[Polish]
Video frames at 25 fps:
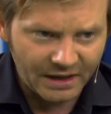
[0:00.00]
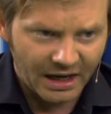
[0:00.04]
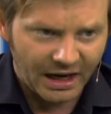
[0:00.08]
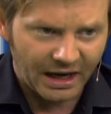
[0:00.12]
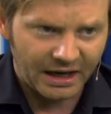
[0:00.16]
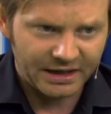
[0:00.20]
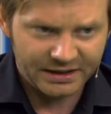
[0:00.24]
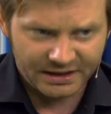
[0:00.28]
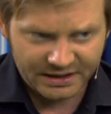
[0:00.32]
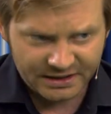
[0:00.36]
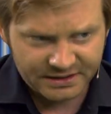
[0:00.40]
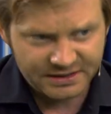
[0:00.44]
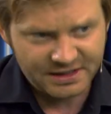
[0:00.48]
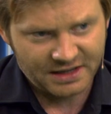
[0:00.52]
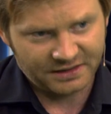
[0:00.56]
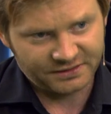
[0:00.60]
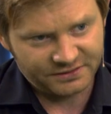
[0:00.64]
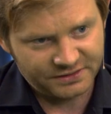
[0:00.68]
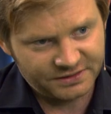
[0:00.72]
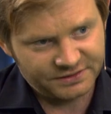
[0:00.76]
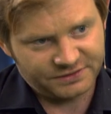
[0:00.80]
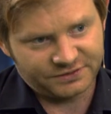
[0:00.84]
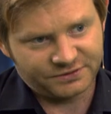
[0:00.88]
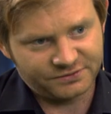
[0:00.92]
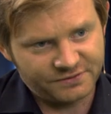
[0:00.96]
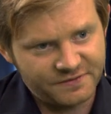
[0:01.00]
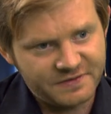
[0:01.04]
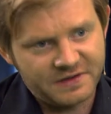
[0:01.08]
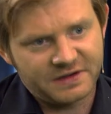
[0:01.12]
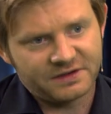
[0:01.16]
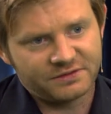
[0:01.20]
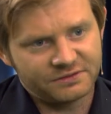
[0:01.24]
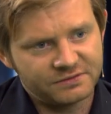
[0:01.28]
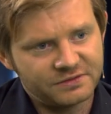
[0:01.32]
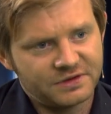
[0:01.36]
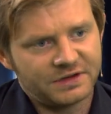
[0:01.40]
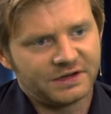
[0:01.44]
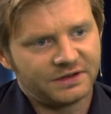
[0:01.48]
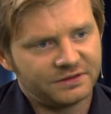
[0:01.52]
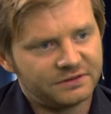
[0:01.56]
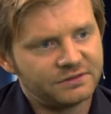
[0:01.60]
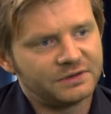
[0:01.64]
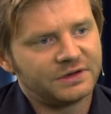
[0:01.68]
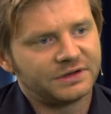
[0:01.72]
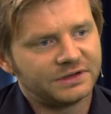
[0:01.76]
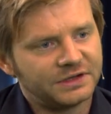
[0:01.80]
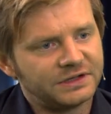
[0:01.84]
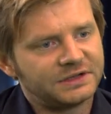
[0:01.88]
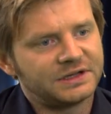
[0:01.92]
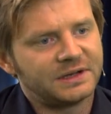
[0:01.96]
ale jednak to jest człowiek, który,
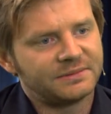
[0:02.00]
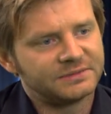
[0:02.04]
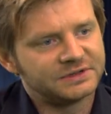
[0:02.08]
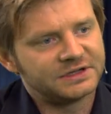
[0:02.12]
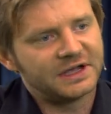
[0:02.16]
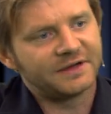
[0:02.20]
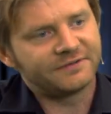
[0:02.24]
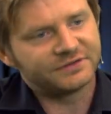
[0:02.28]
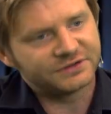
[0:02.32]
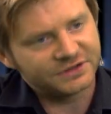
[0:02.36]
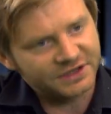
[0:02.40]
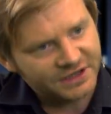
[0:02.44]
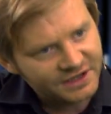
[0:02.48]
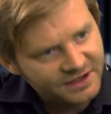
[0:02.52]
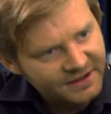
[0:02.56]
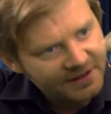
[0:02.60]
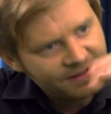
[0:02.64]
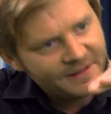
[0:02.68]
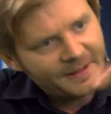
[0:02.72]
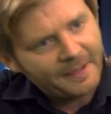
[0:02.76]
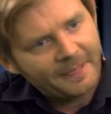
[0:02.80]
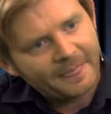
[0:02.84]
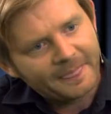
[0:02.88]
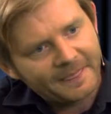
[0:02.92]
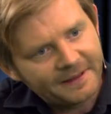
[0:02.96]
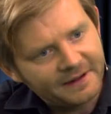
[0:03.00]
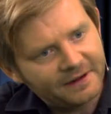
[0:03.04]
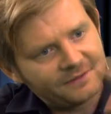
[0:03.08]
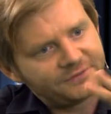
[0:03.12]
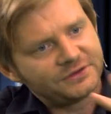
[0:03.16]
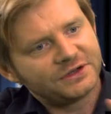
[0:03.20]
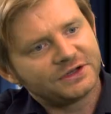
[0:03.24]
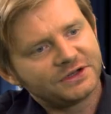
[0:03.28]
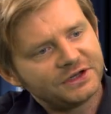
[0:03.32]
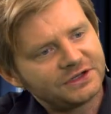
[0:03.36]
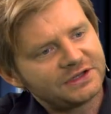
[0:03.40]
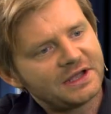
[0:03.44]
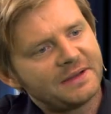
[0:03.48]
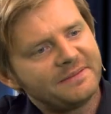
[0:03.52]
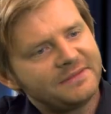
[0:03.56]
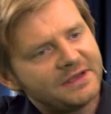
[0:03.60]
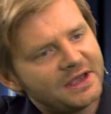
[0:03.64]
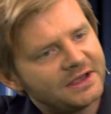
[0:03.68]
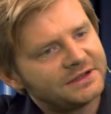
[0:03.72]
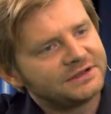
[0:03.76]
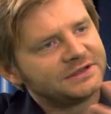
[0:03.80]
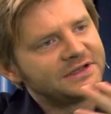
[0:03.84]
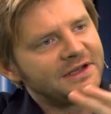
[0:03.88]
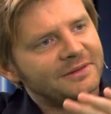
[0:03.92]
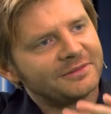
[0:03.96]
który gdzieś tam zawsze, zawsze gdzieś tam
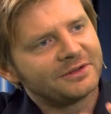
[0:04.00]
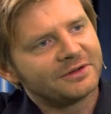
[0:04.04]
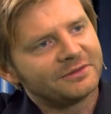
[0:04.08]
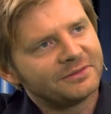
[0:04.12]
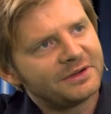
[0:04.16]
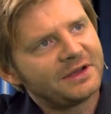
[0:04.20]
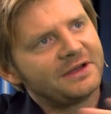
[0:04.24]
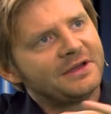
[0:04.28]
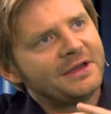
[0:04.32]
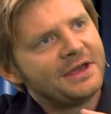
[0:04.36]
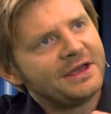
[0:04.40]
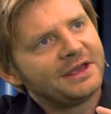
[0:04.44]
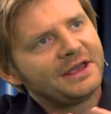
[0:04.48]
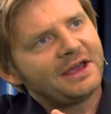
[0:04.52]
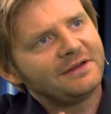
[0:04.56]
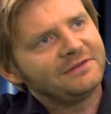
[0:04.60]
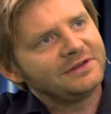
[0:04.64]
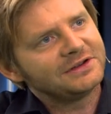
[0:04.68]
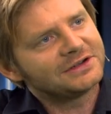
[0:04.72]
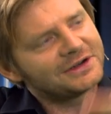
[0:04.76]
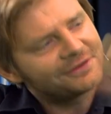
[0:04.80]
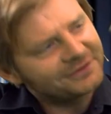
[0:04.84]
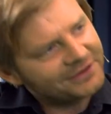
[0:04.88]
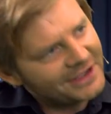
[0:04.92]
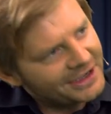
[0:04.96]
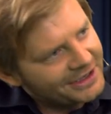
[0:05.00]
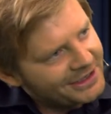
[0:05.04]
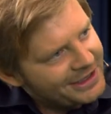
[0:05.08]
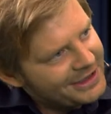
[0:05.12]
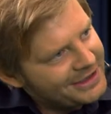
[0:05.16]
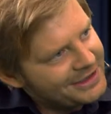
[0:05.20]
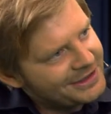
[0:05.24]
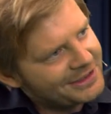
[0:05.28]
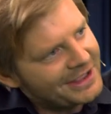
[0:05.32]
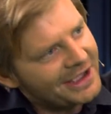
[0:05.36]
jest ze mną. Ja wierzę w taki,